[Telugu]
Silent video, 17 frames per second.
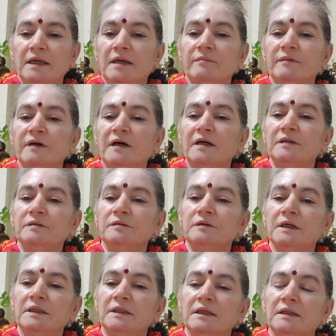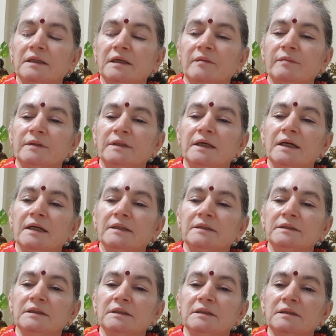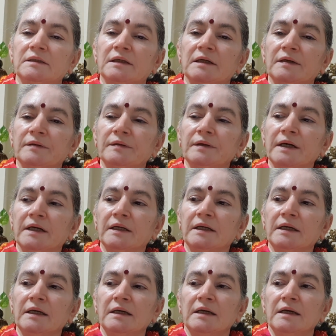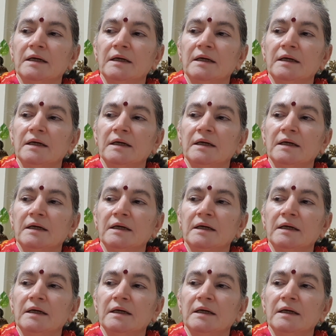ఏం కాదు అది అబద్ధాలు అబద్ధాలని చెప్తున్నాడు కానీ